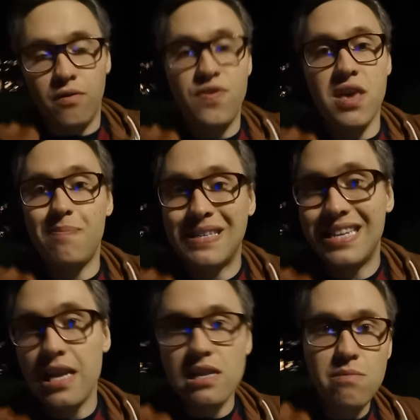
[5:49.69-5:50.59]
все
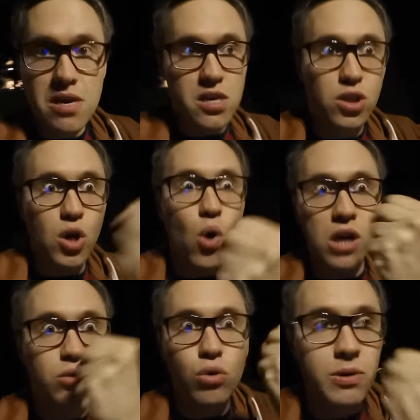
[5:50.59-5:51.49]
последние месяцы
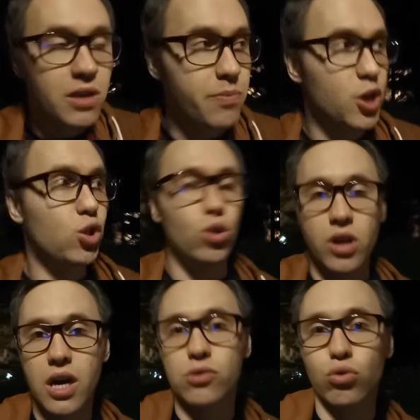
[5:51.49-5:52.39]
особо
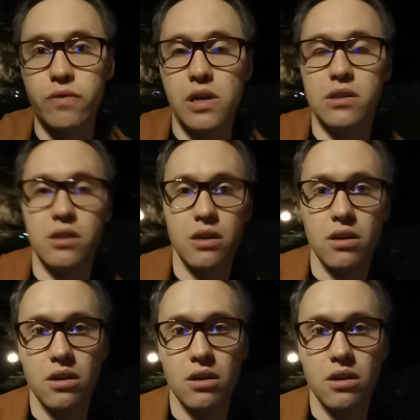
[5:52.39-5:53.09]
напряженно готовились.